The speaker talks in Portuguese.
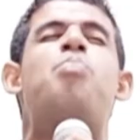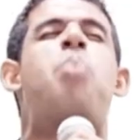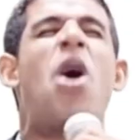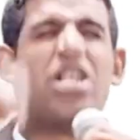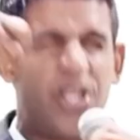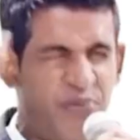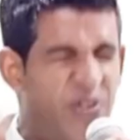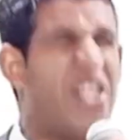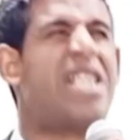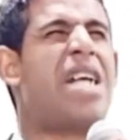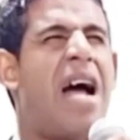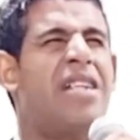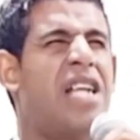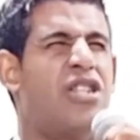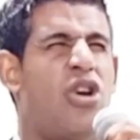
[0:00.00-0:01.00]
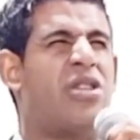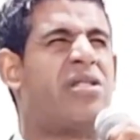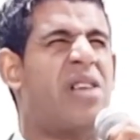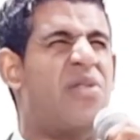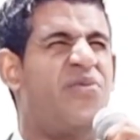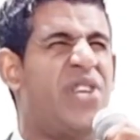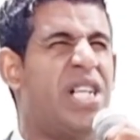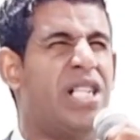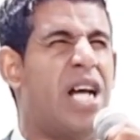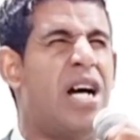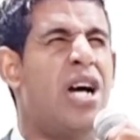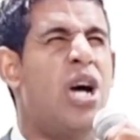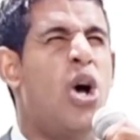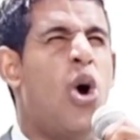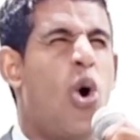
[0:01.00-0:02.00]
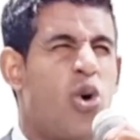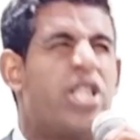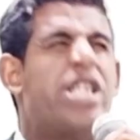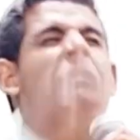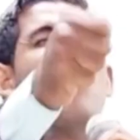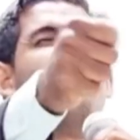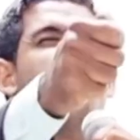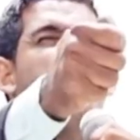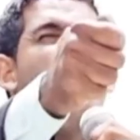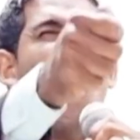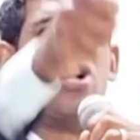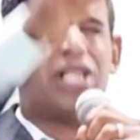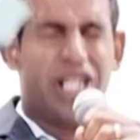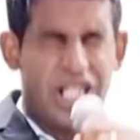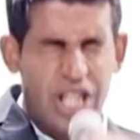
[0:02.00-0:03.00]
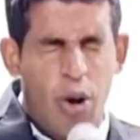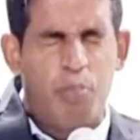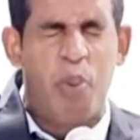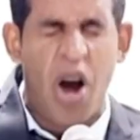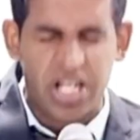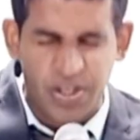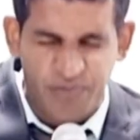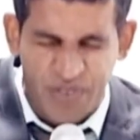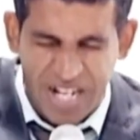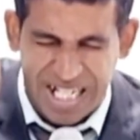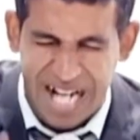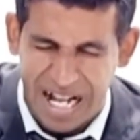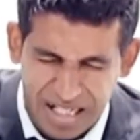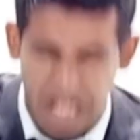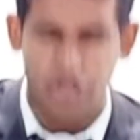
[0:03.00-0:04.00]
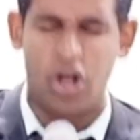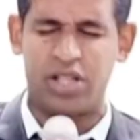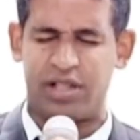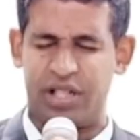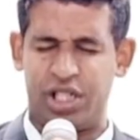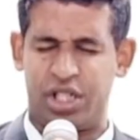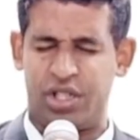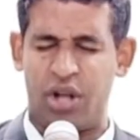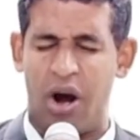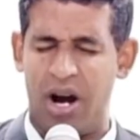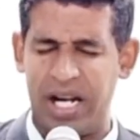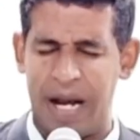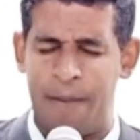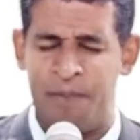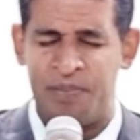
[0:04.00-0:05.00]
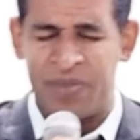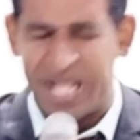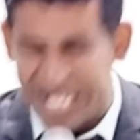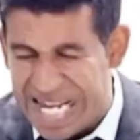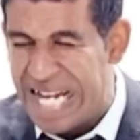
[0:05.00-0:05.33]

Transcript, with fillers: pode ficar na nossa vida, o que é podre não pode ficar na nossa história e